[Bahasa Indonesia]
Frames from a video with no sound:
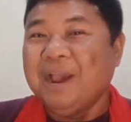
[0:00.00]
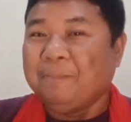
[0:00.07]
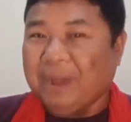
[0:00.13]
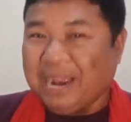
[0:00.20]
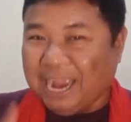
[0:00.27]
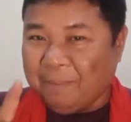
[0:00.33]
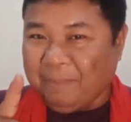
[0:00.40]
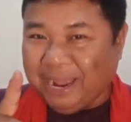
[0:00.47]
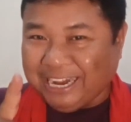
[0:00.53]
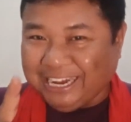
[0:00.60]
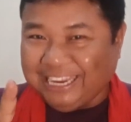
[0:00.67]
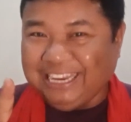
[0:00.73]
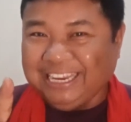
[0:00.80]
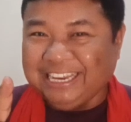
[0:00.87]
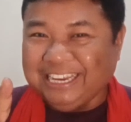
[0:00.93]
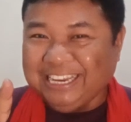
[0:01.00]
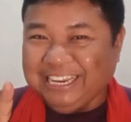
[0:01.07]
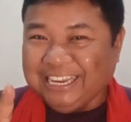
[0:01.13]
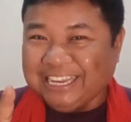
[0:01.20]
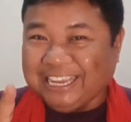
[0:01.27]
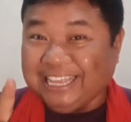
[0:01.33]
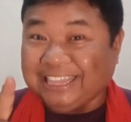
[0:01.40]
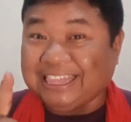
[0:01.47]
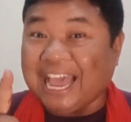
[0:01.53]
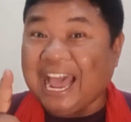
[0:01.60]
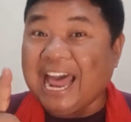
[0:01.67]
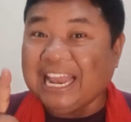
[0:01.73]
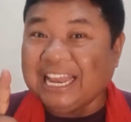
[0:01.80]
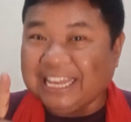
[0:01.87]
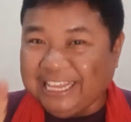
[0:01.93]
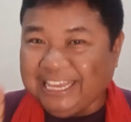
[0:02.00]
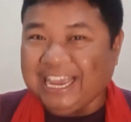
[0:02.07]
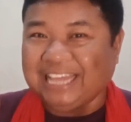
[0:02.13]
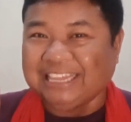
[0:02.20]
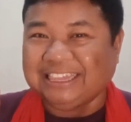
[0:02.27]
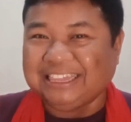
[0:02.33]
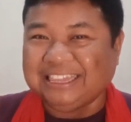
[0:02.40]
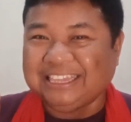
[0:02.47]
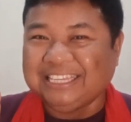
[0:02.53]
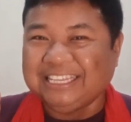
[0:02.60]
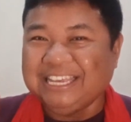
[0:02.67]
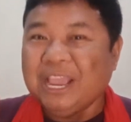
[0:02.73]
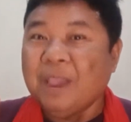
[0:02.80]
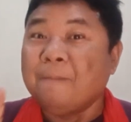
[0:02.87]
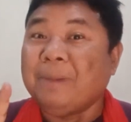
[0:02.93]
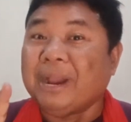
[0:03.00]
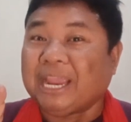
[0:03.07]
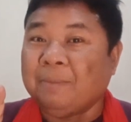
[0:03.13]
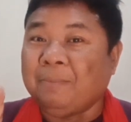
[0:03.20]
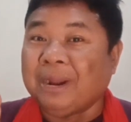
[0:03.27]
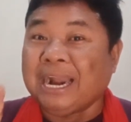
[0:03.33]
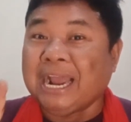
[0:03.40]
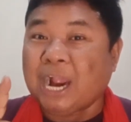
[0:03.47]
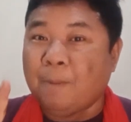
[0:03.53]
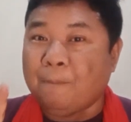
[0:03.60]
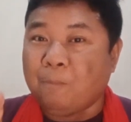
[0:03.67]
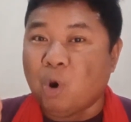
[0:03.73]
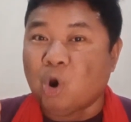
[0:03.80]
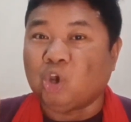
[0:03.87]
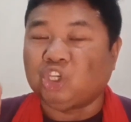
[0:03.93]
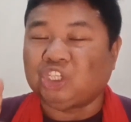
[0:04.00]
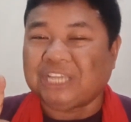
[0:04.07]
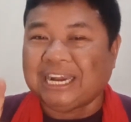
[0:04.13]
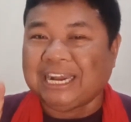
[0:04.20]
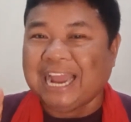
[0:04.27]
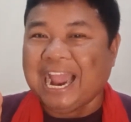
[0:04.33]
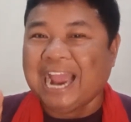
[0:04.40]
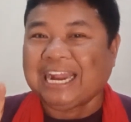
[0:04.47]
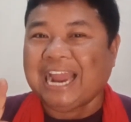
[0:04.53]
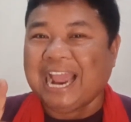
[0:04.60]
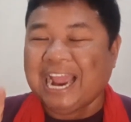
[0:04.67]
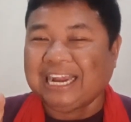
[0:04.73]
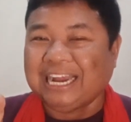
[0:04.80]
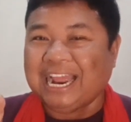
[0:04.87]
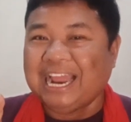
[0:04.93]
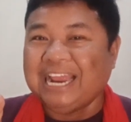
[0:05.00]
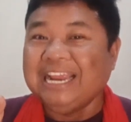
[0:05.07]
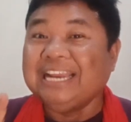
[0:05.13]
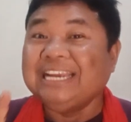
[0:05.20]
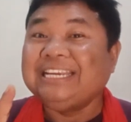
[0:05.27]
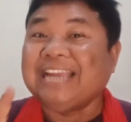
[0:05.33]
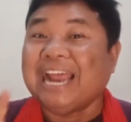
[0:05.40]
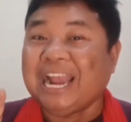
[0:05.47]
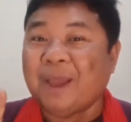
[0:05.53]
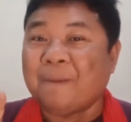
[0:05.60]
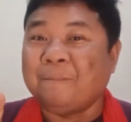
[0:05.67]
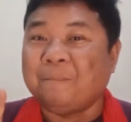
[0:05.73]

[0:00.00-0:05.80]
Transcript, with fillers: Maka mari kita lihat bagaimana kepolosan anak-anak dalam